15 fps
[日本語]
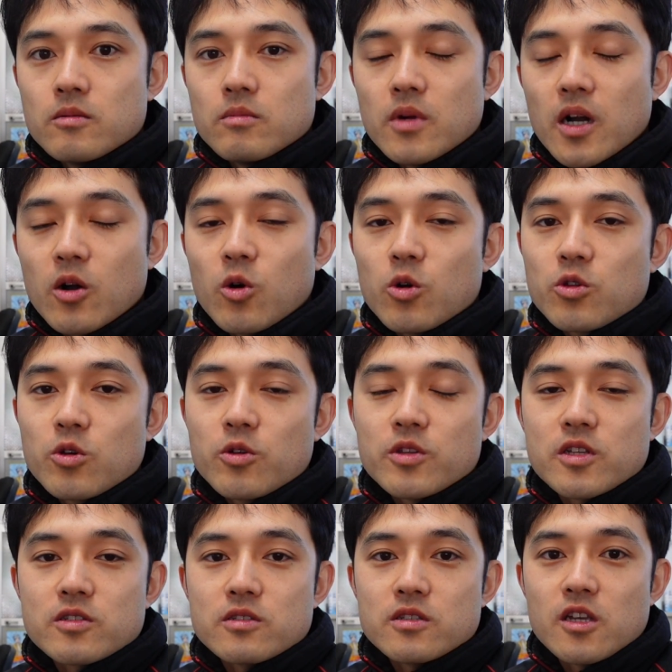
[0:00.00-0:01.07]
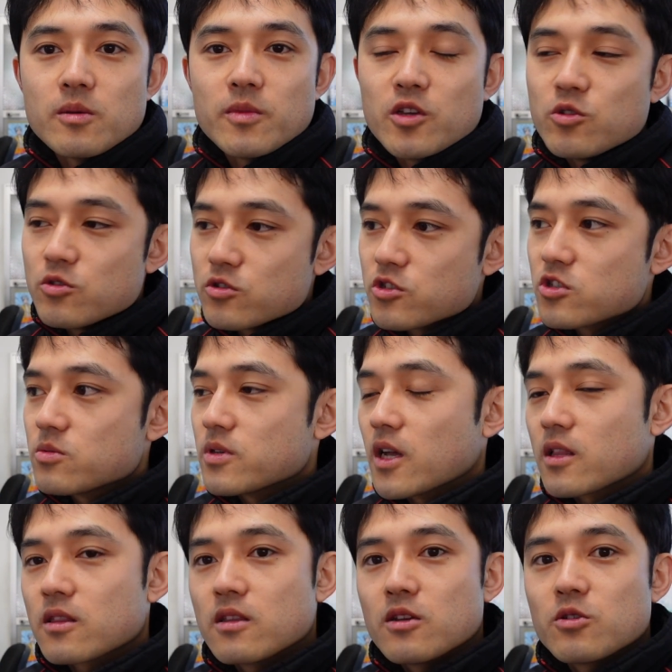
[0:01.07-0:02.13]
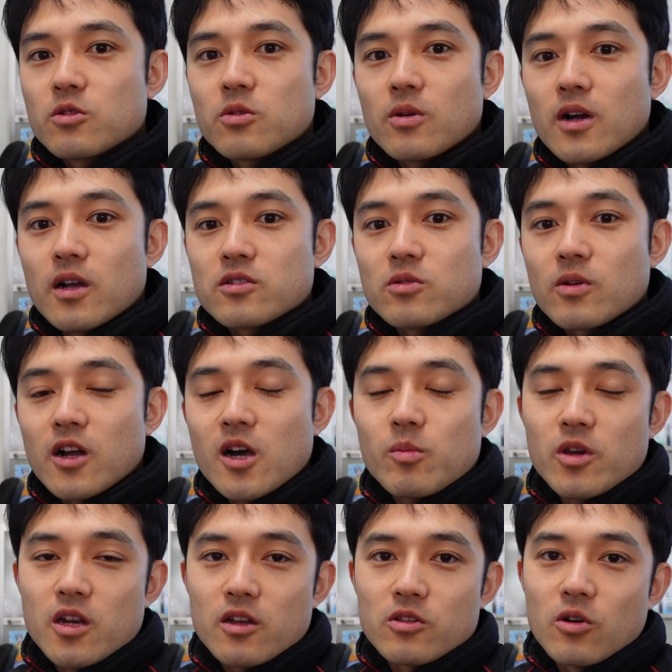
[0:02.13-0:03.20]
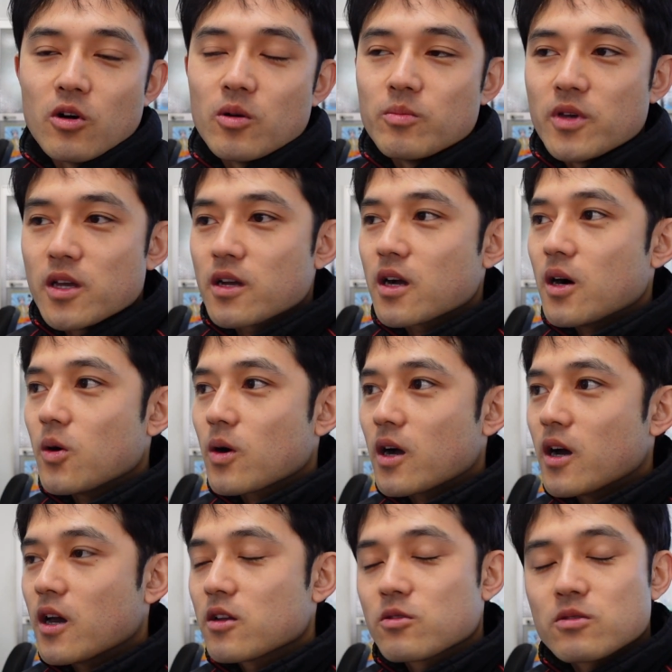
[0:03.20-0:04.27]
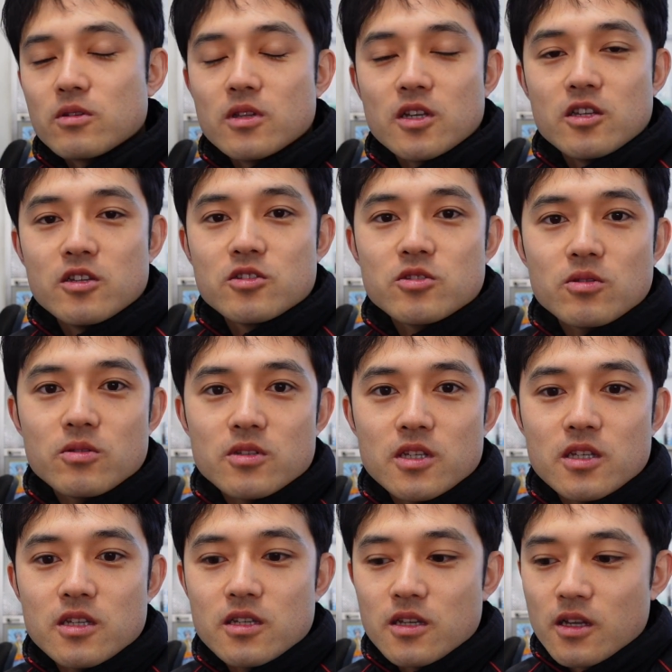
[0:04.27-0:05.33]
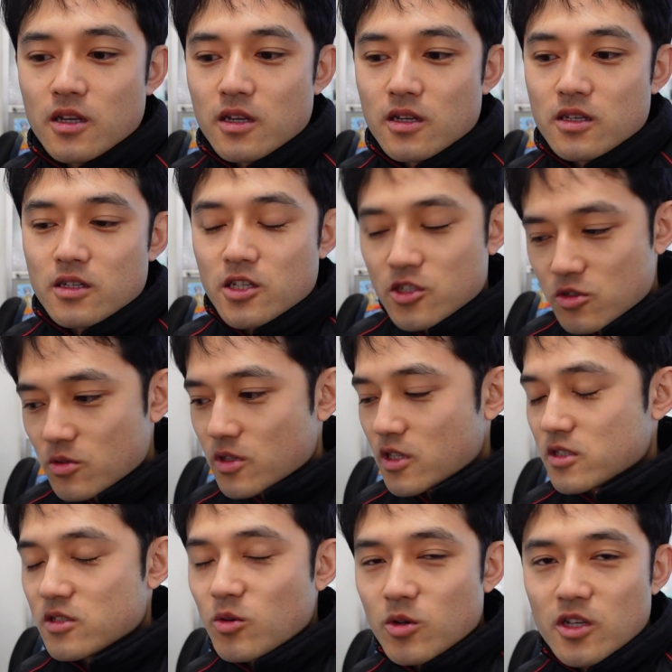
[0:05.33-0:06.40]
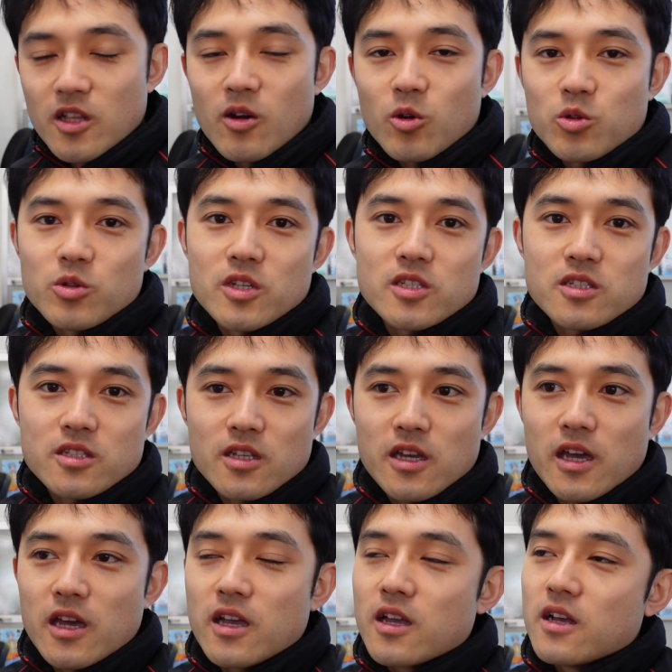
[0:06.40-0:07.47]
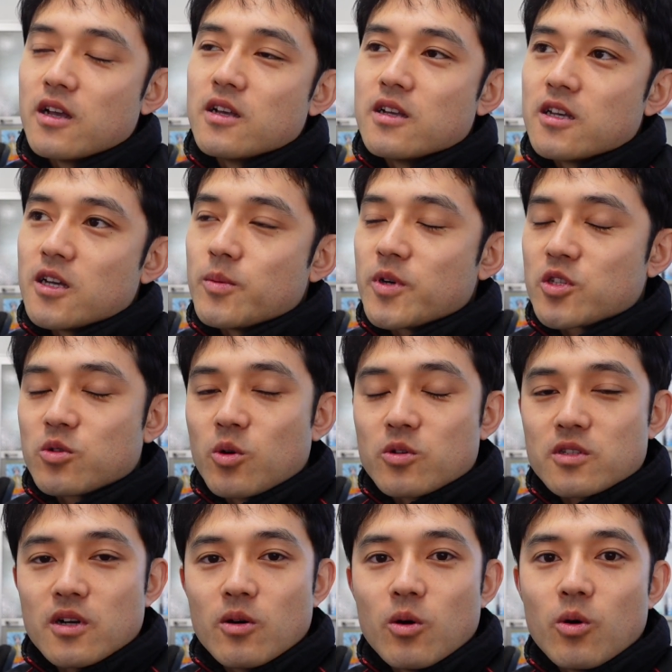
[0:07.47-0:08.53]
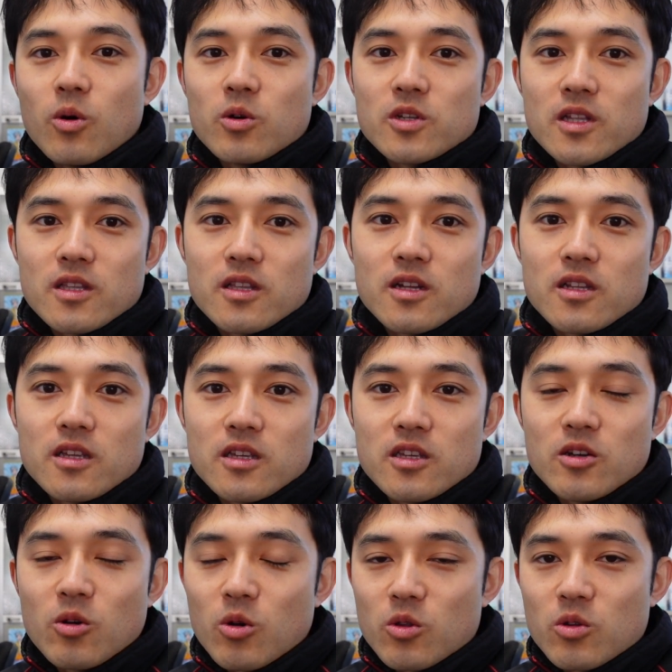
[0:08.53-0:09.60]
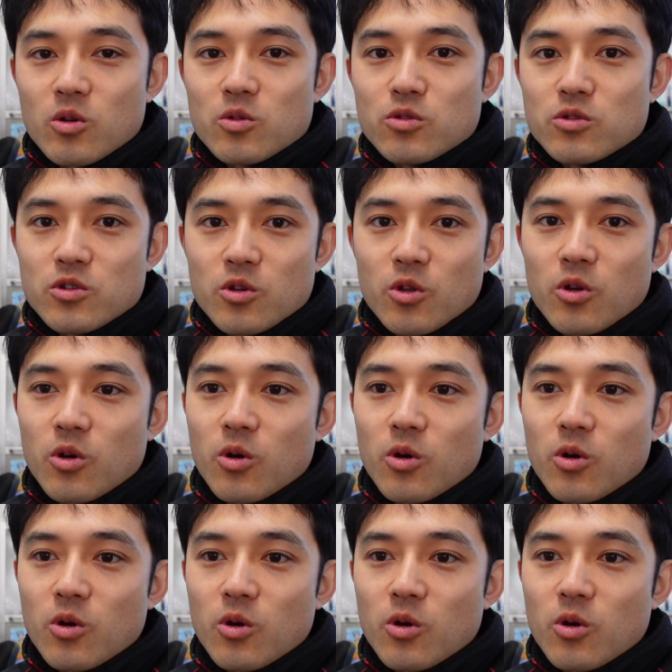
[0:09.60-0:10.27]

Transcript: まあ、このようにですね、まあ、YouTube やっている人がそのカメラのメーカーを変えるっていうのは非常に非常にですね大きなことでして、やっぱり操作方法だったり日頃の運用の